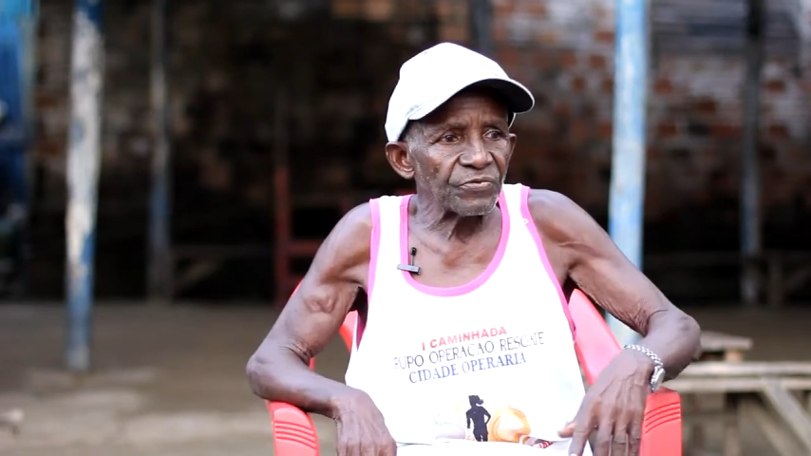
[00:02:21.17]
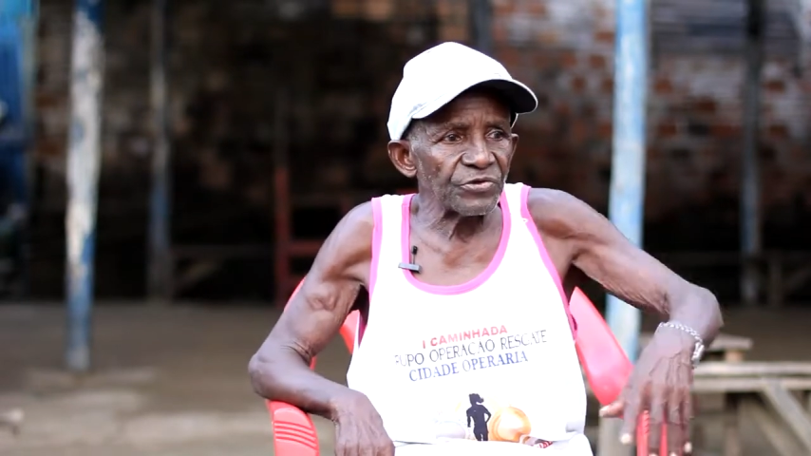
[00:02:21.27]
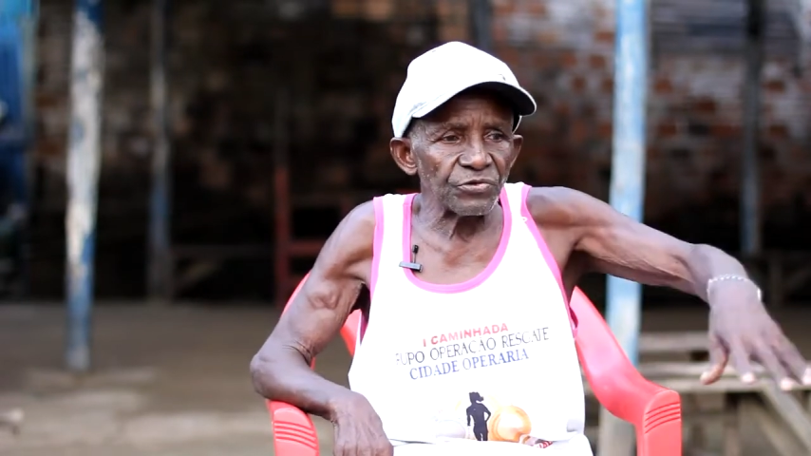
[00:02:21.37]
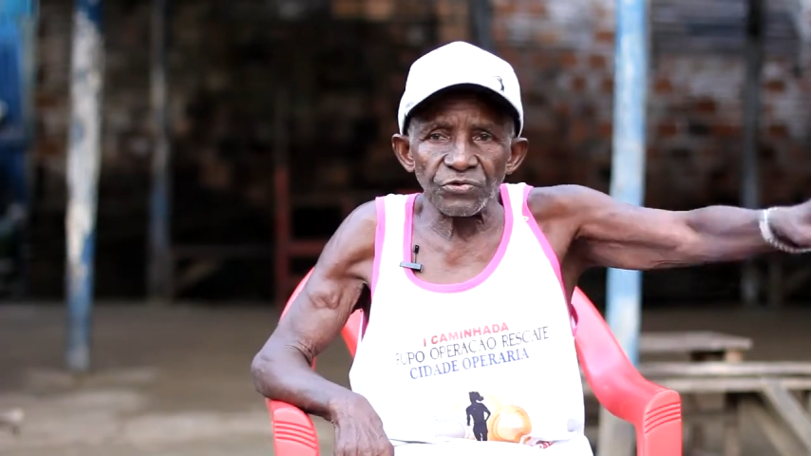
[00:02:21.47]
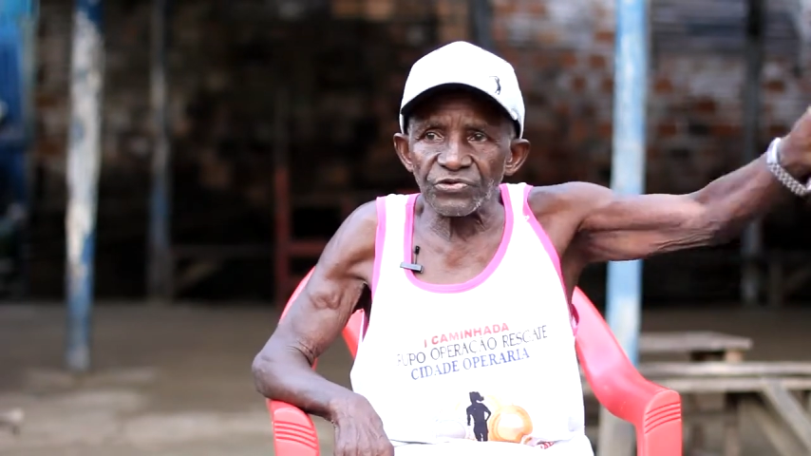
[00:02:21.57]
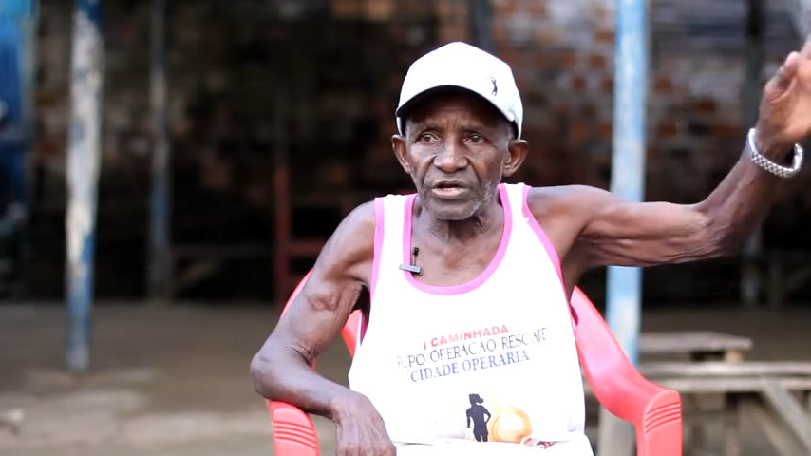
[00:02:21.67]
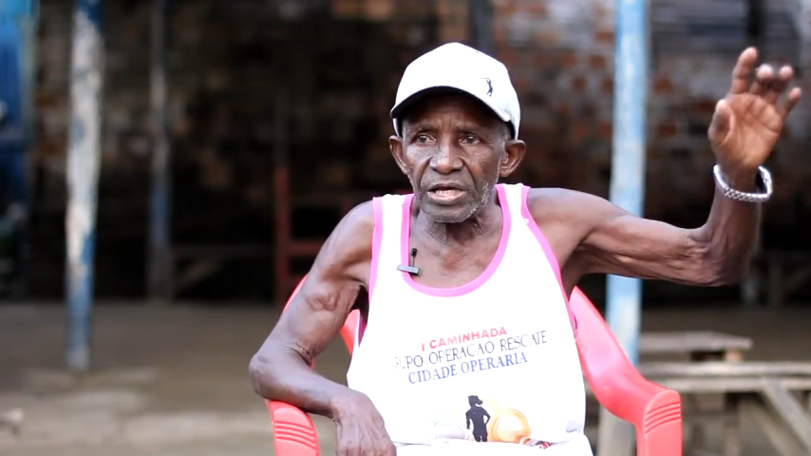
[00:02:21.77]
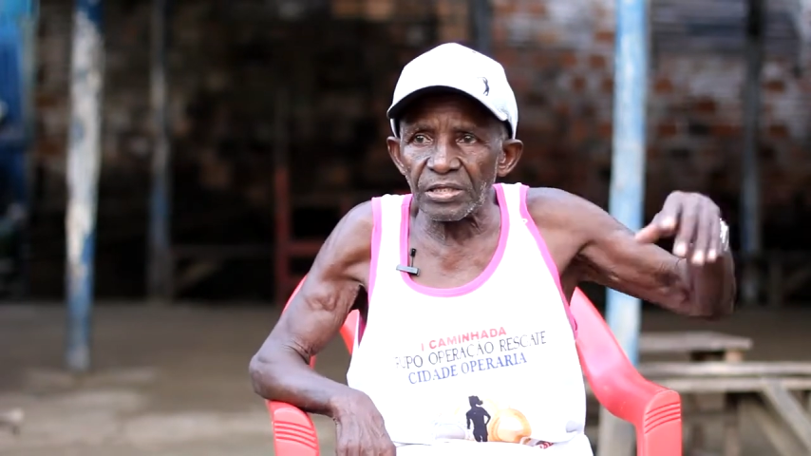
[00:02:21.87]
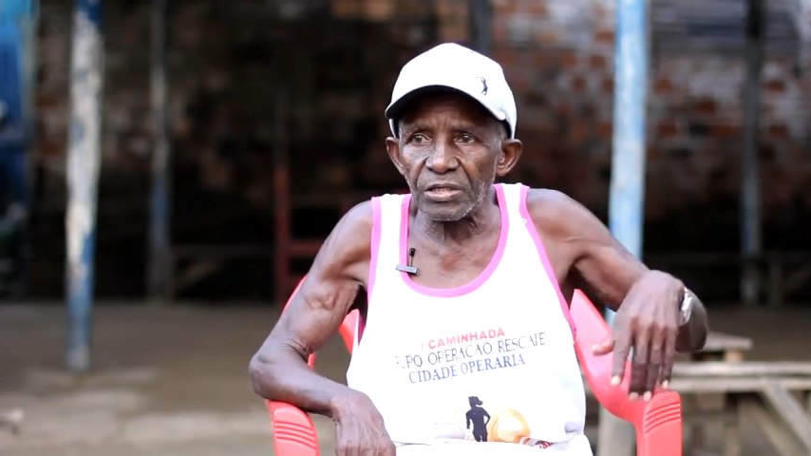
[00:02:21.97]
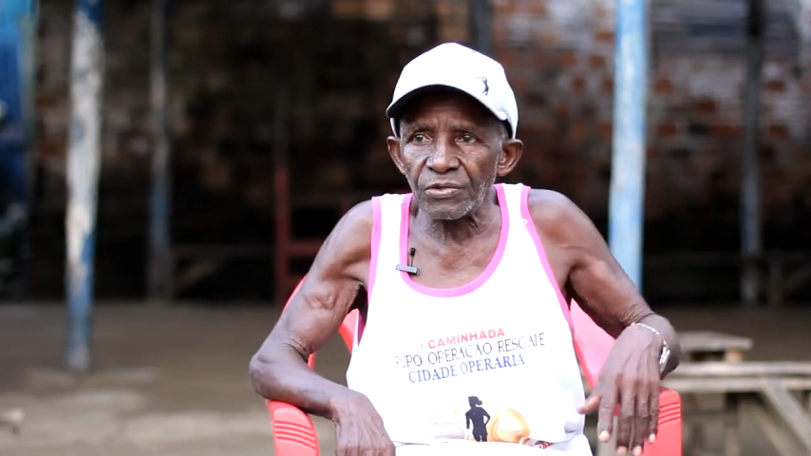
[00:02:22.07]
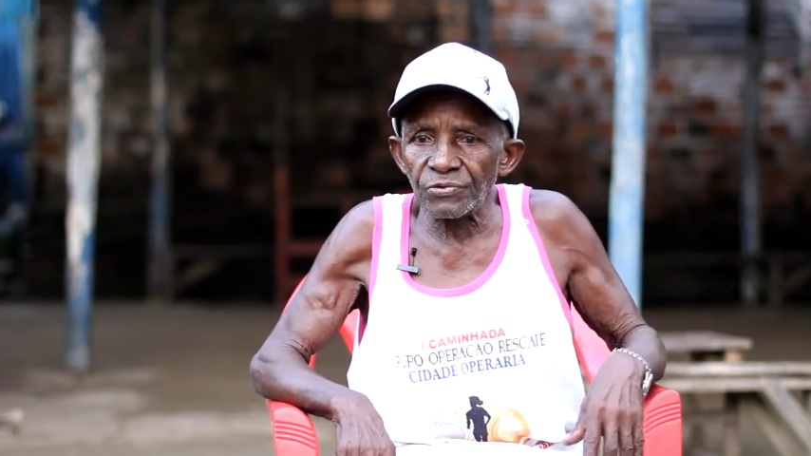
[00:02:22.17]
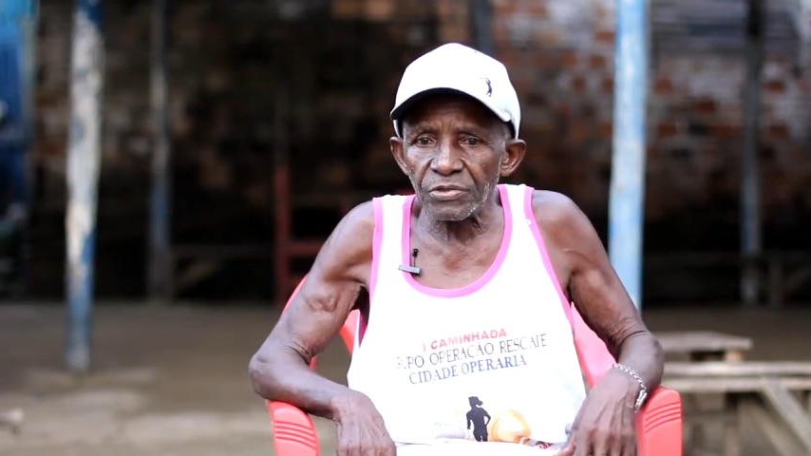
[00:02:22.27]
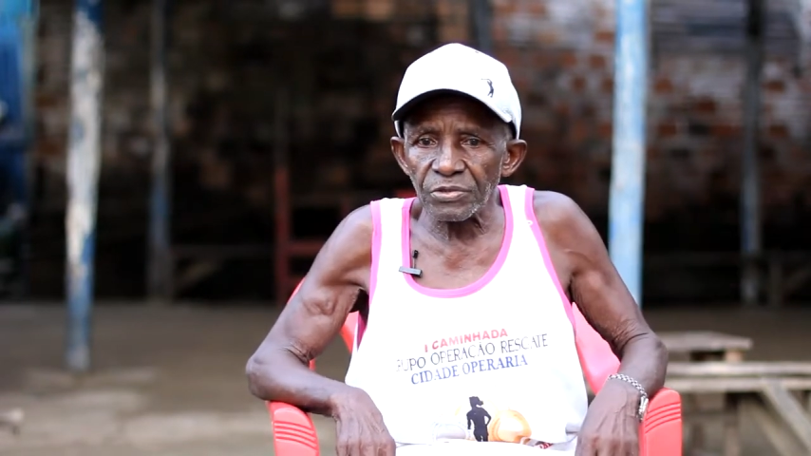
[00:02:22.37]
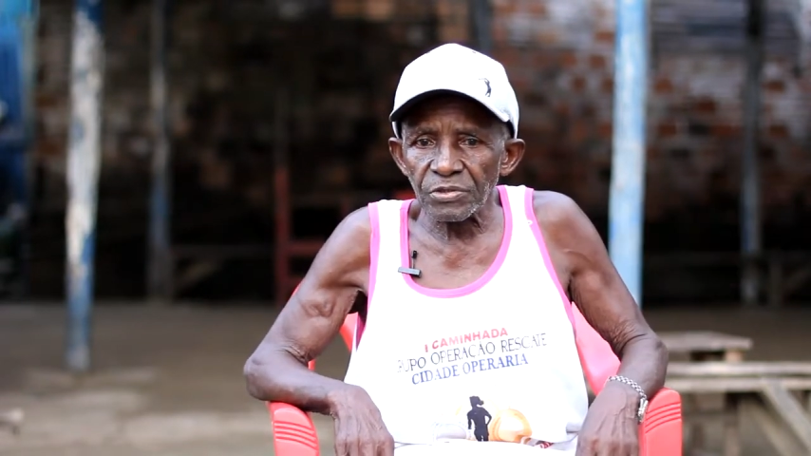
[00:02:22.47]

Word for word: Fez um salão,